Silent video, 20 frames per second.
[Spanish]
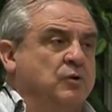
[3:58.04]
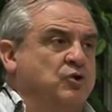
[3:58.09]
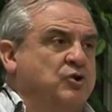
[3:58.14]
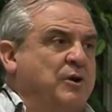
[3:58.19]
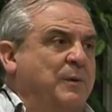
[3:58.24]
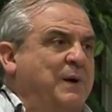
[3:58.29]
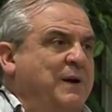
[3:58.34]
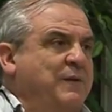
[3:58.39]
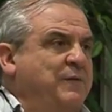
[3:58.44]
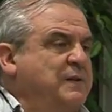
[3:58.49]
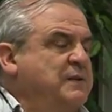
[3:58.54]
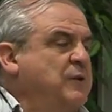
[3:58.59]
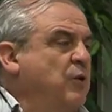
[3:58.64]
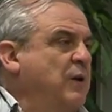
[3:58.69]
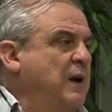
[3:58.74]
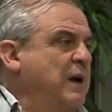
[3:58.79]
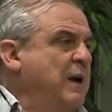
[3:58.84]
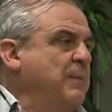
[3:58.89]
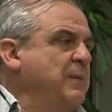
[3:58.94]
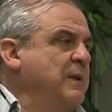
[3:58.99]
no se ha manifestado
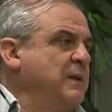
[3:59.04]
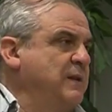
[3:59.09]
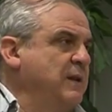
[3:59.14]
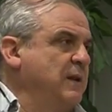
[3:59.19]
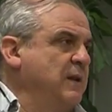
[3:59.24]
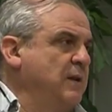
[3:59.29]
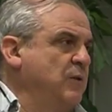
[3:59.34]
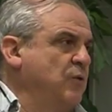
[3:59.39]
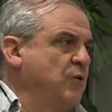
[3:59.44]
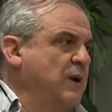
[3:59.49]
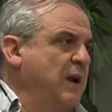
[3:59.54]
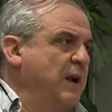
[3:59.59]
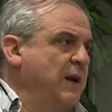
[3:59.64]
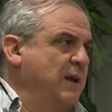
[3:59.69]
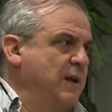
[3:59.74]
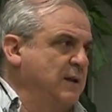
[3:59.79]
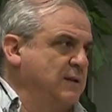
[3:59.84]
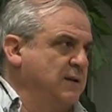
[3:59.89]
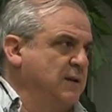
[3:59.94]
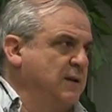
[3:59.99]
claramente lo que
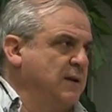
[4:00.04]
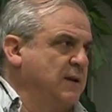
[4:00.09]
haría si